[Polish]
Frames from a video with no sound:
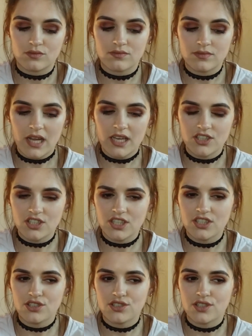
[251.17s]

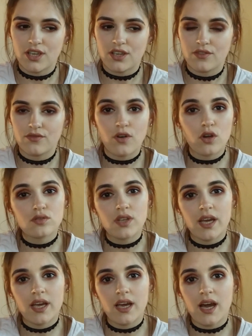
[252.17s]
Najczęściej
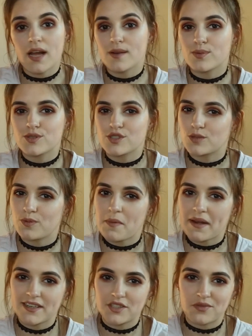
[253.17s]
wodę albo sok
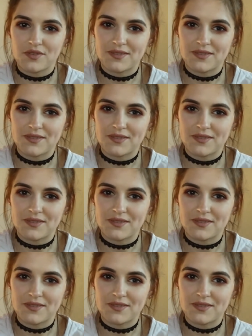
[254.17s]
pomarańczowy.